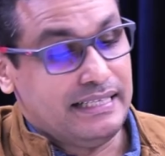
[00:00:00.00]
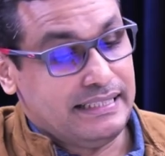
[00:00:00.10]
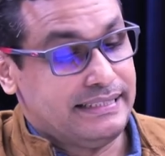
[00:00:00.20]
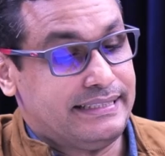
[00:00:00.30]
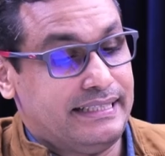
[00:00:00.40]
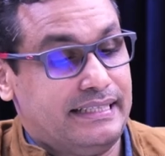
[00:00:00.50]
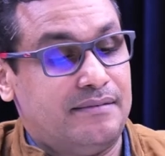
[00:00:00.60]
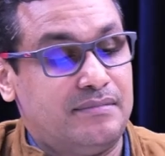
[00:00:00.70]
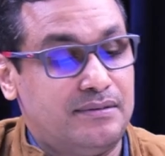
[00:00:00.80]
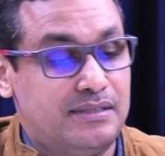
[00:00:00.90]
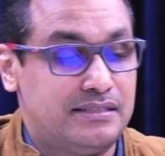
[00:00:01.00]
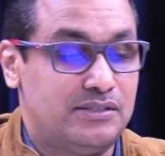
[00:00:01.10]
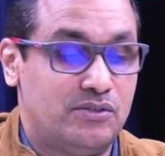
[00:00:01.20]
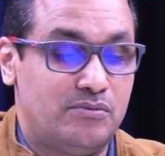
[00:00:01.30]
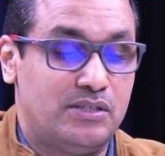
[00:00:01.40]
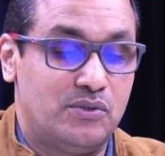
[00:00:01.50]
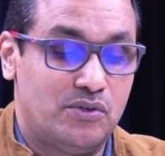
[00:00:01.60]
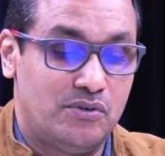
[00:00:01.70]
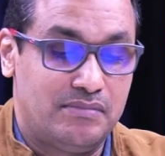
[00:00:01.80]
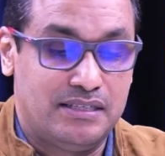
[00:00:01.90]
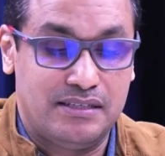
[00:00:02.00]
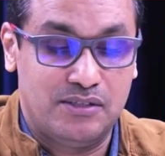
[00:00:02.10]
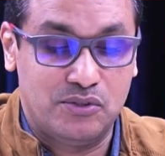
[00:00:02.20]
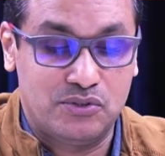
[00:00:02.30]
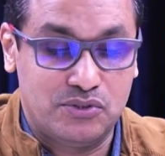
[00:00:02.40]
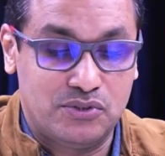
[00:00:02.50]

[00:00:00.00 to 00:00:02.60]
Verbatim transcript: Déjame ver si yo ubico nombres de los,